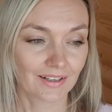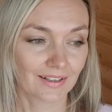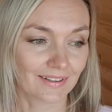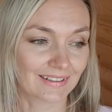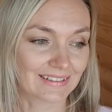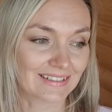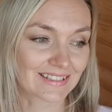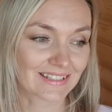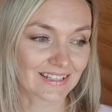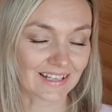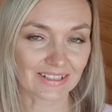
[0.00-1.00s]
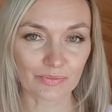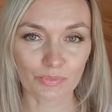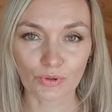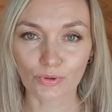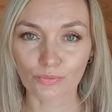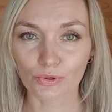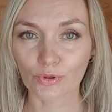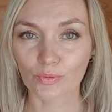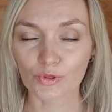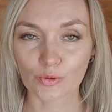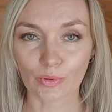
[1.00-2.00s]
а, не стала
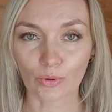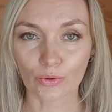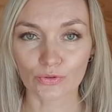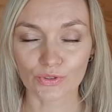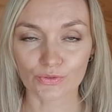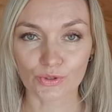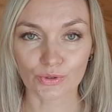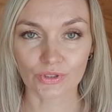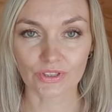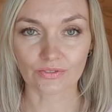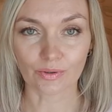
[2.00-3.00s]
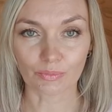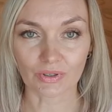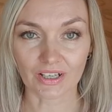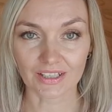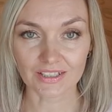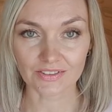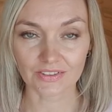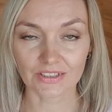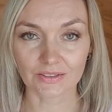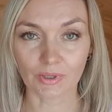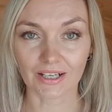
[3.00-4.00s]
бегом-бегом из упаковки все это вам
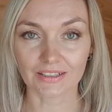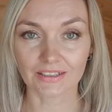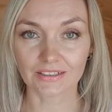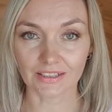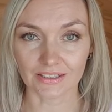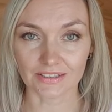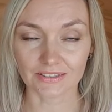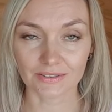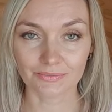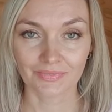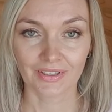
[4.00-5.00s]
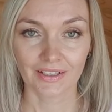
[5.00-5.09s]
показывать, отгладила,